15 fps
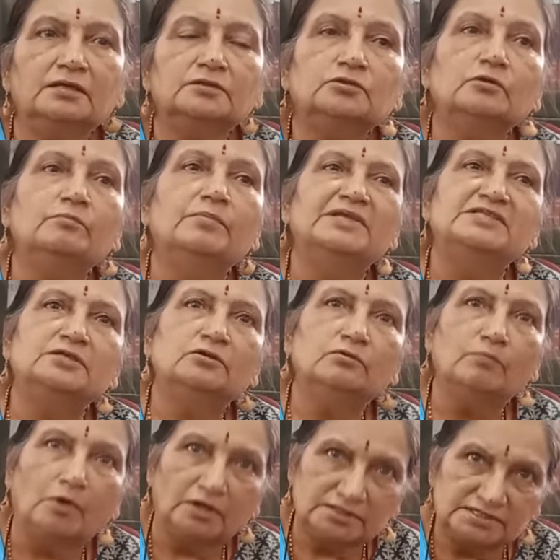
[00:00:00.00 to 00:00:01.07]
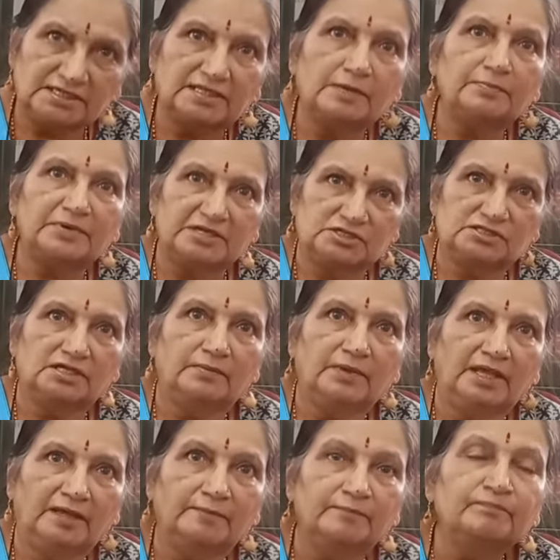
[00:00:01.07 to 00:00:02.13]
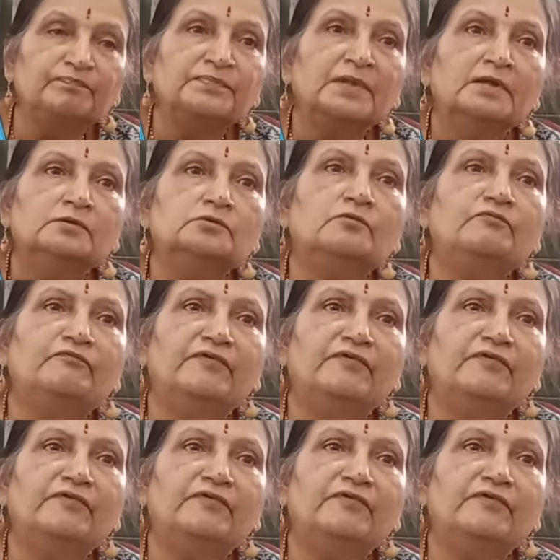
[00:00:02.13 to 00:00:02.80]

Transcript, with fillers: तो बच्चे लोग बहुत ज़्यादा प्रेशर में हैं तो